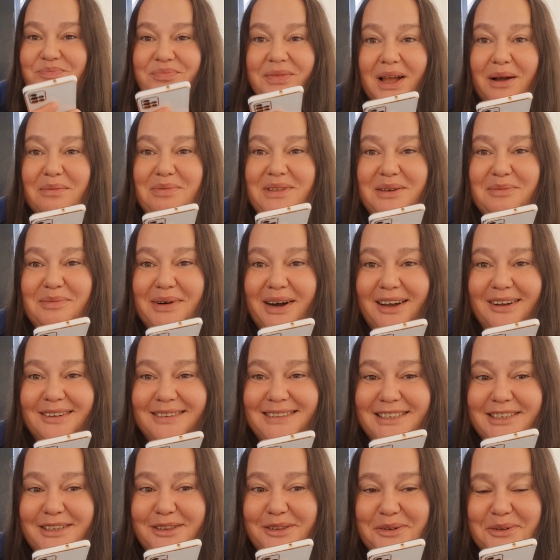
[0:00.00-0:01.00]
Обнимаю,
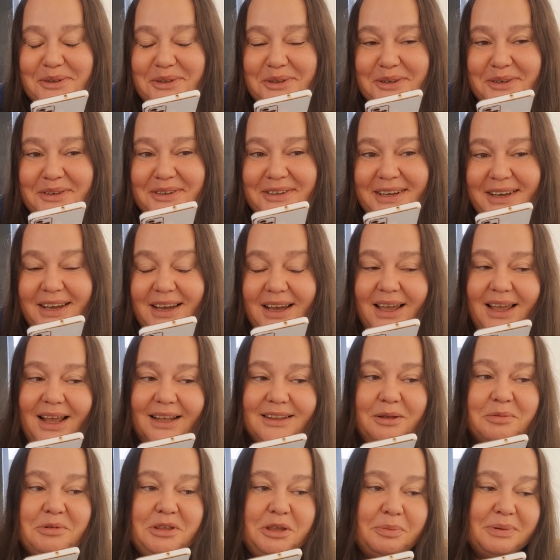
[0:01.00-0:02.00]
целую. Я
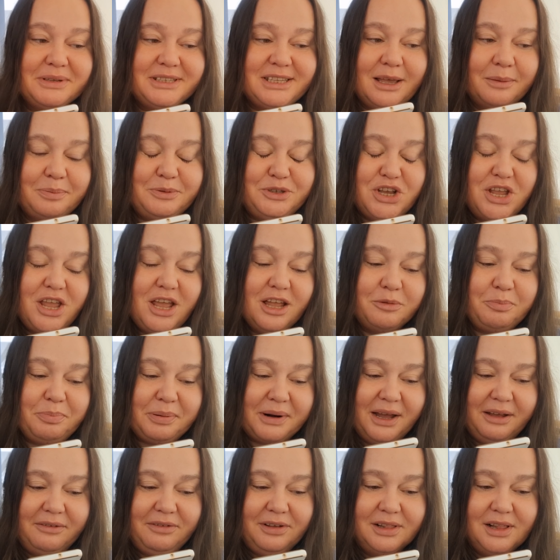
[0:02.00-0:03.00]
там тебе сообщение
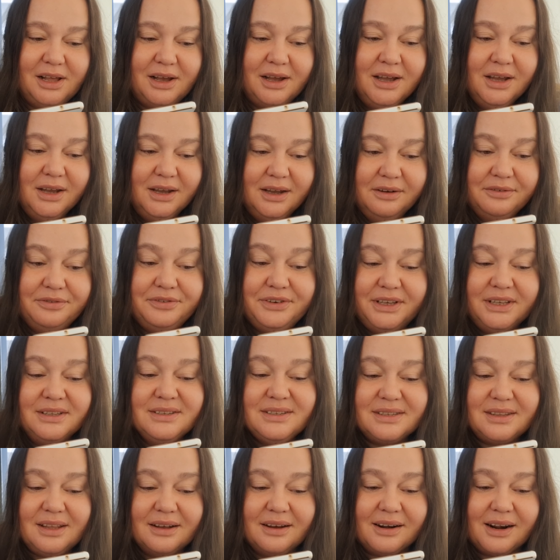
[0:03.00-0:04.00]
отправила в
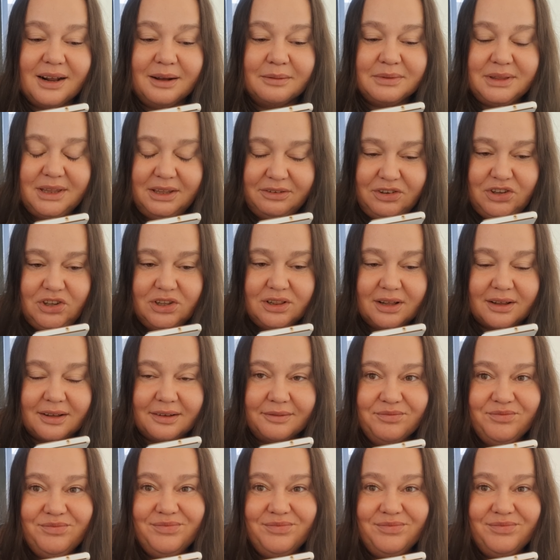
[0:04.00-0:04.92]
Инстаграм. Ты видела?